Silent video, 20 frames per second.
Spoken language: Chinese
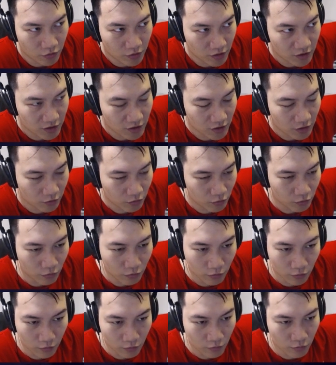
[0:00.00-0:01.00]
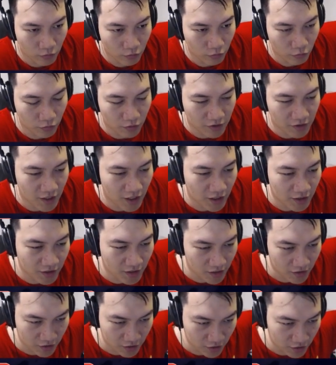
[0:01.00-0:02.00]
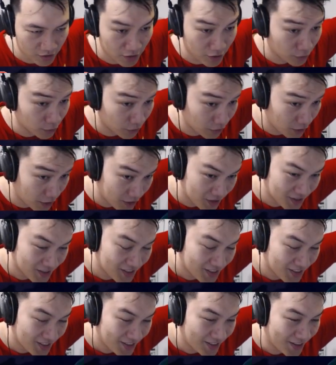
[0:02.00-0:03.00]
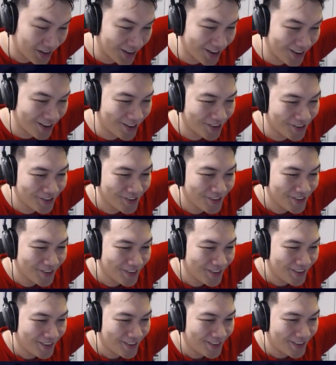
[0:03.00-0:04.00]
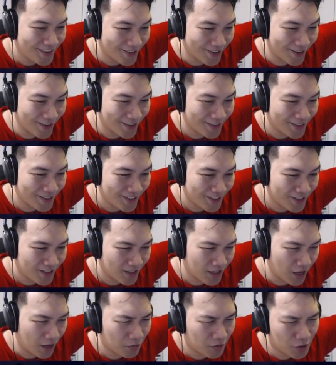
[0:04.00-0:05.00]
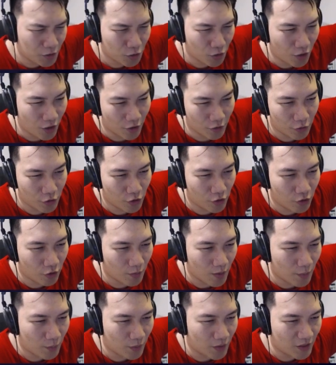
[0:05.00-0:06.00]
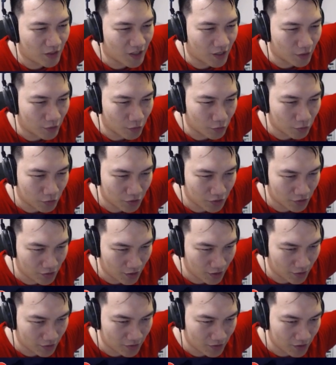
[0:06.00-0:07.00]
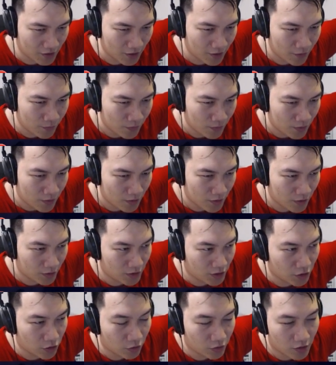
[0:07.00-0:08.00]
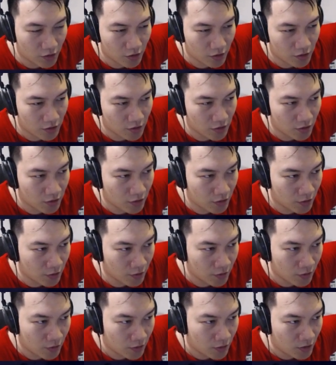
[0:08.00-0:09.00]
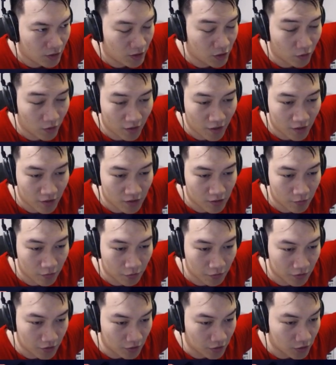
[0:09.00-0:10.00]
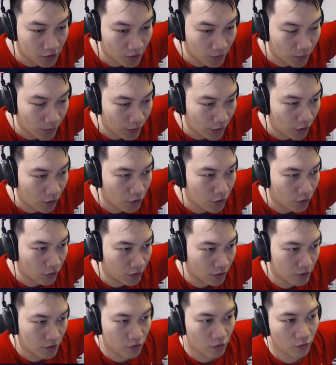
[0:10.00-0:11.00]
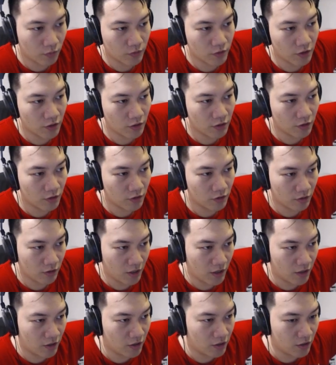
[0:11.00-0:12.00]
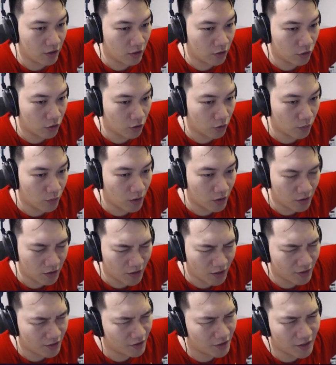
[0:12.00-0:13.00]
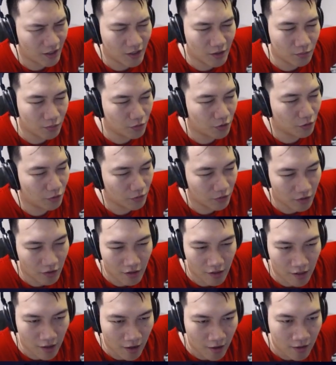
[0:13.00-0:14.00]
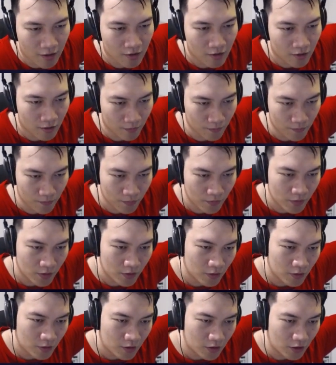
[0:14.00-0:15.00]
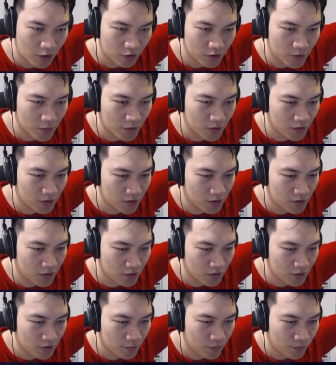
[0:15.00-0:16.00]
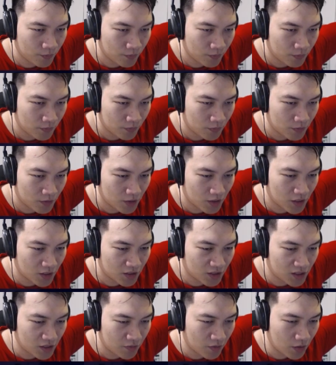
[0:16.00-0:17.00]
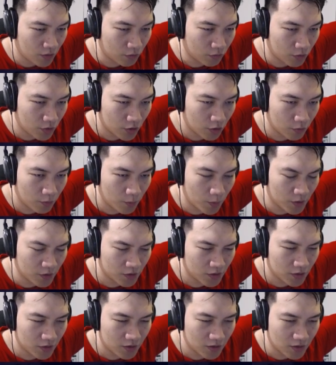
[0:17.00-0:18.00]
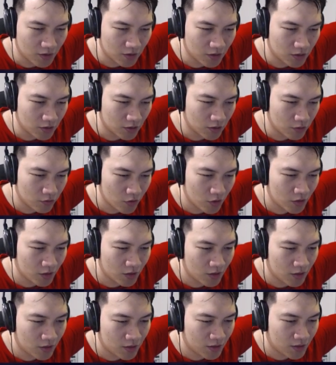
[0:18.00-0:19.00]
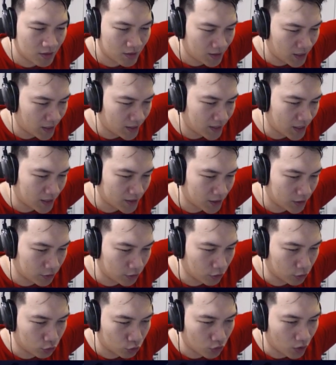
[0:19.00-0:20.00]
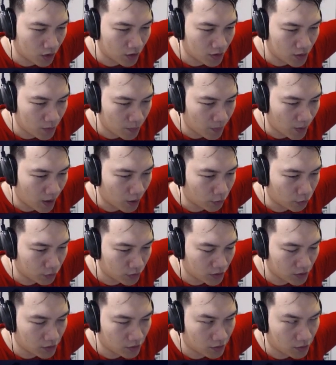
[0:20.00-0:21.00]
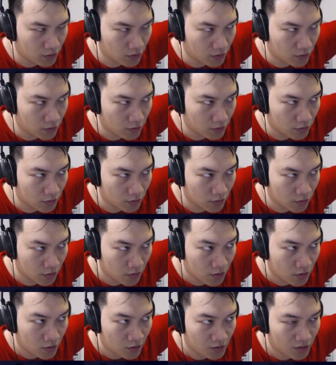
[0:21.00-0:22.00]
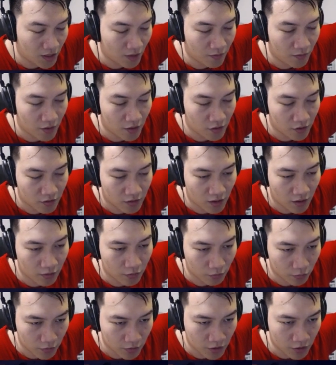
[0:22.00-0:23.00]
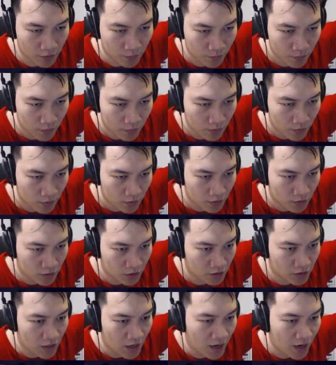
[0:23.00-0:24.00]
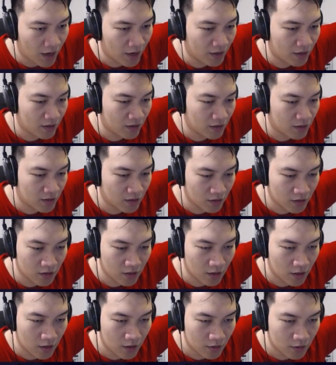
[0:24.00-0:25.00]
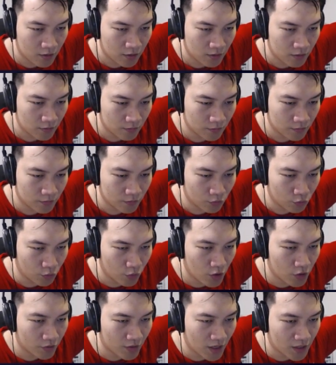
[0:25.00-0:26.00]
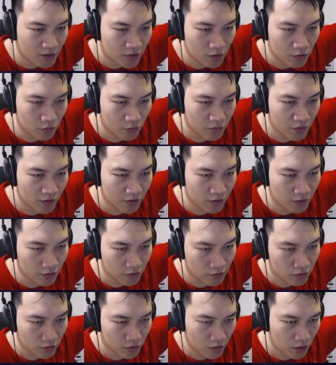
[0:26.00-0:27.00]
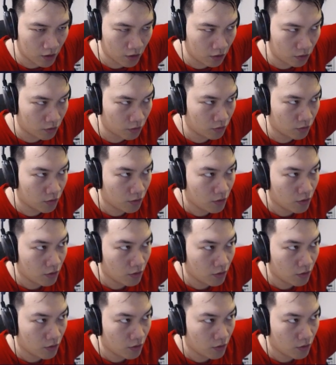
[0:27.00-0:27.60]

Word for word: 经进入炉石战记的世界中了，然后对他们听说好像都有蛮悲惨故事的样子啊，那其中一个是谢瓦纳斯风行者嘛，然后有一个是我们的猎人英雄嘛，应该是3个不同的人啦，嗯。然后这边是这个7费56，本身体质，因为再加上有装一把武器是3费23的武器，其实还可以啦，嗯。56代是一个5费体质，然后